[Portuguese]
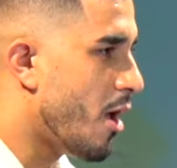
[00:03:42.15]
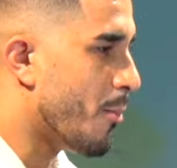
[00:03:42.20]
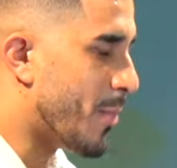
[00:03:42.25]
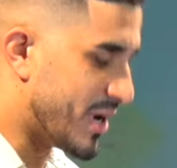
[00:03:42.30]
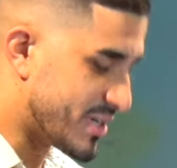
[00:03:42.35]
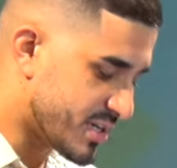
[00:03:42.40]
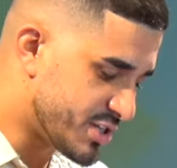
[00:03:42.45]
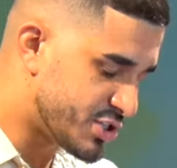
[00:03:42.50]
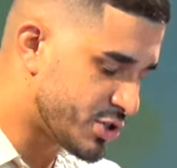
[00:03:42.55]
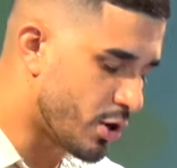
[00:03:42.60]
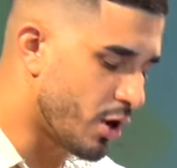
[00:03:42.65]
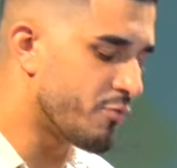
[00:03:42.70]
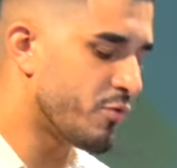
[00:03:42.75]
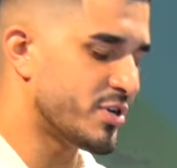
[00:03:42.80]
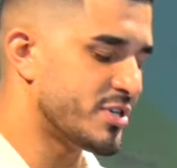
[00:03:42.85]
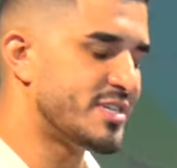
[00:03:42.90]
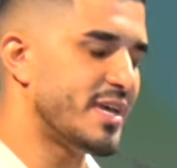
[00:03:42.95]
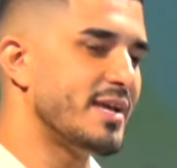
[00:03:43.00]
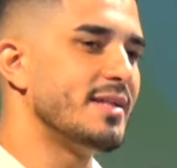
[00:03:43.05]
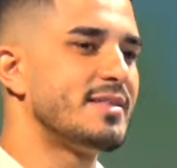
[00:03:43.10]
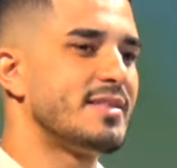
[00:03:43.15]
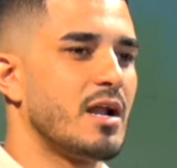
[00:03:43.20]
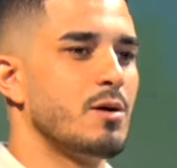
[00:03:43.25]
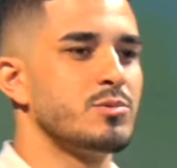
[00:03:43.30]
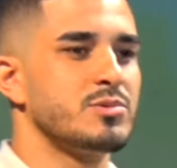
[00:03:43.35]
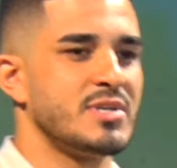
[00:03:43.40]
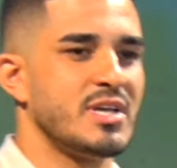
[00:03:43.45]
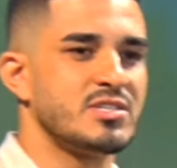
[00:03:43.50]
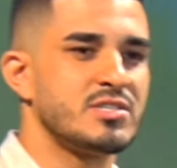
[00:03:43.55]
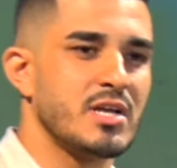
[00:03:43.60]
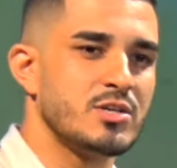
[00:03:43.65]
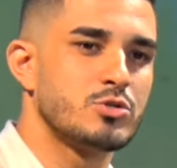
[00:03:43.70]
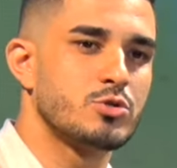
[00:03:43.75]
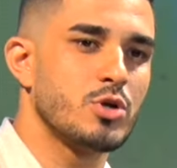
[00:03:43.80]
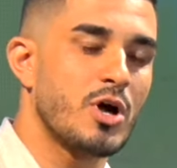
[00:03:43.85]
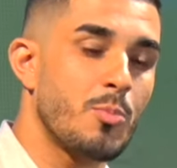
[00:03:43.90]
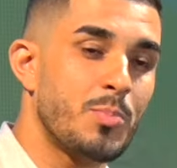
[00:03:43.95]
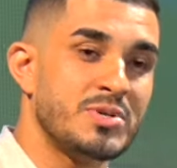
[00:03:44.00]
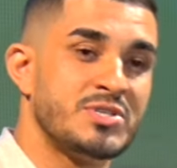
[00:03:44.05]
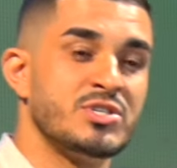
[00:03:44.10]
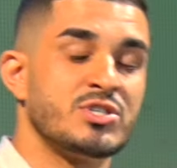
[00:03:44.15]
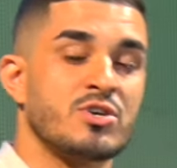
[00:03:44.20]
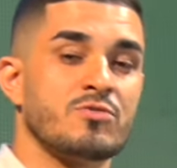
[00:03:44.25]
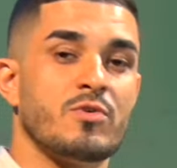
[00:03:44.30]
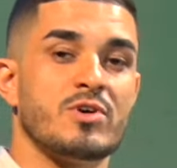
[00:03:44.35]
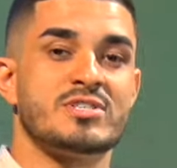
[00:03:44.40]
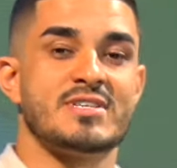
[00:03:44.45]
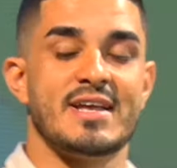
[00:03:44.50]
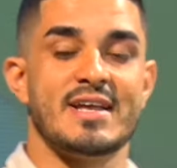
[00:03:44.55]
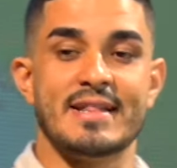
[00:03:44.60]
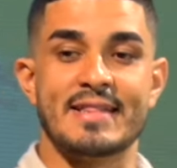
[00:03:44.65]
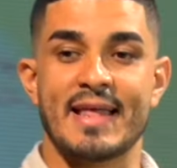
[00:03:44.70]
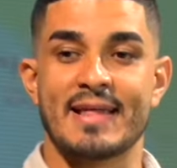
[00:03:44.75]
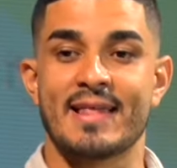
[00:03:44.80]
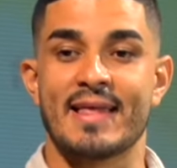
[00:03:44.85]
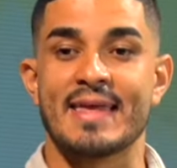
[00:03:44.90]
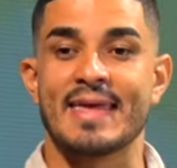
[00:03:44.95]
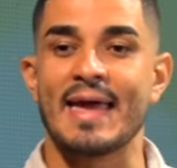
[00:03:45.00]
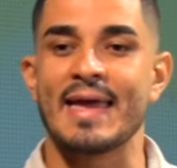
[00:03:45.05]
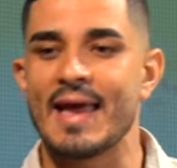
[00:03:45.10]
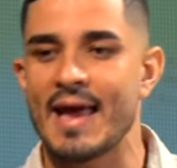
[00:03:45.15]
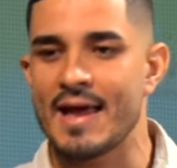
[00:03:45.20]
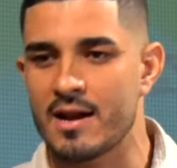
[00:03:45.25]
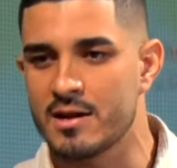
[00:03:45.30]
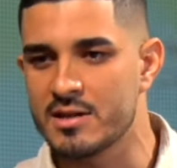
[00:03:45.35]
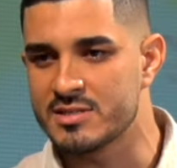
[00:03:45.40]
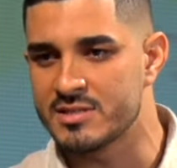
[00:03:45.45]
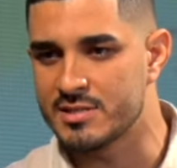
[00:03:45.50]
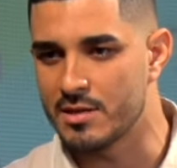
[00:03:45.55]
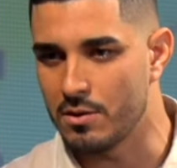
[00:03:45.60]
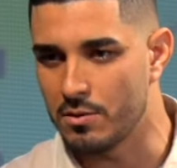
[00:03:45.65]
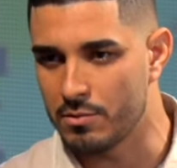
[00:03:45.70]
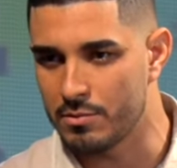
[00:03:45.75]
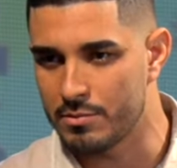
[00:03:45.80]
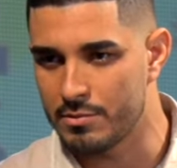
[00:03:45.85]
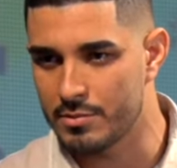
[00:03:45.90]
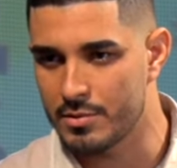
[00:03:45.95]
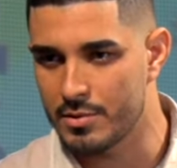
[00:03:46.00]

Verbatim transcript: Mas antes que eu e você entramos nessa história, eu preciso que você entenda quem era Eliseu.